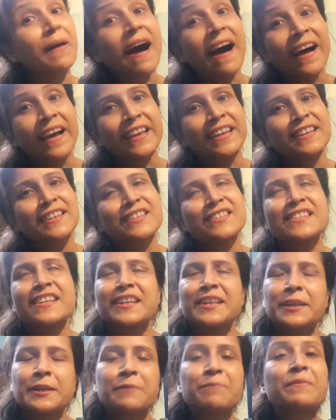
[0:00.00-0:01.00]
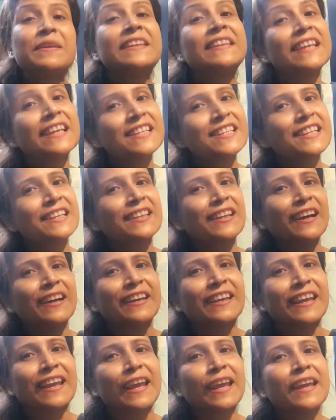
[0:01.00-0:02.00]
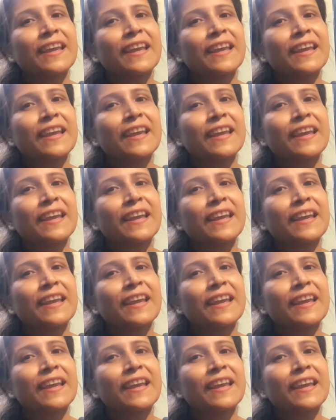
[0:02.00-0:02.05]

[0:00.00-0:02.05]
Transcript: ভাই যে নাকি বিদেশে থাকে